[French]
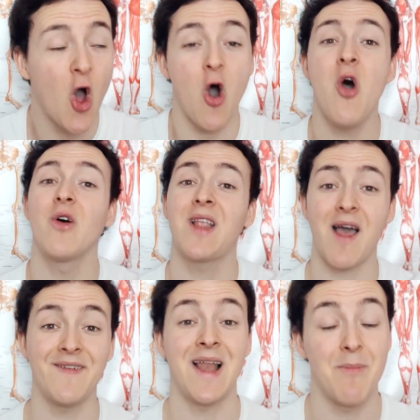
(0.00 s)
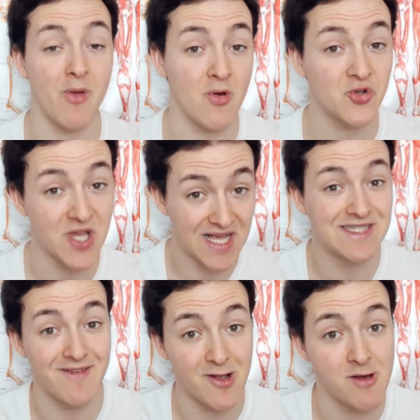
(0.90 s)
Or, travailler la planche,
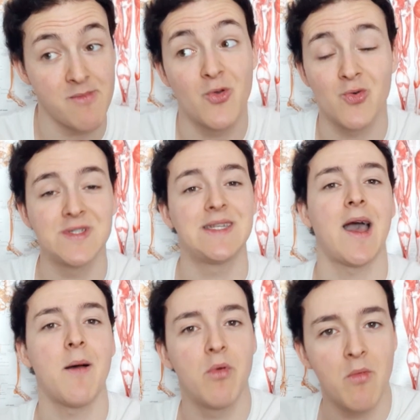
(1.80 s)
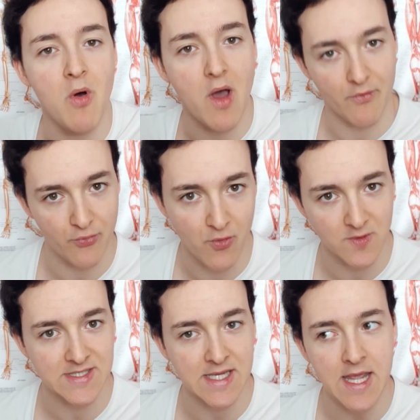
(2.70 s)
ça va quand même considérablement
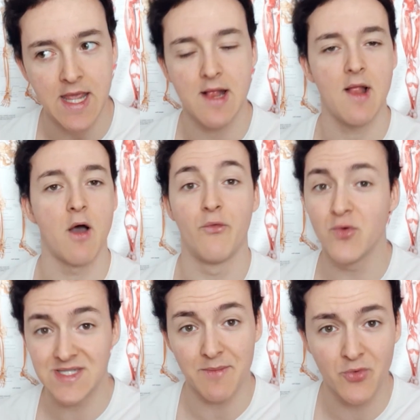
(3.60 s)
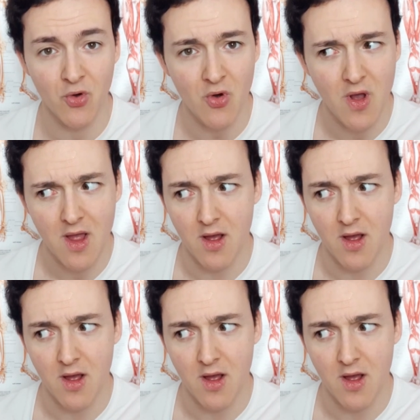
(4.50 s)
influencer vos abdos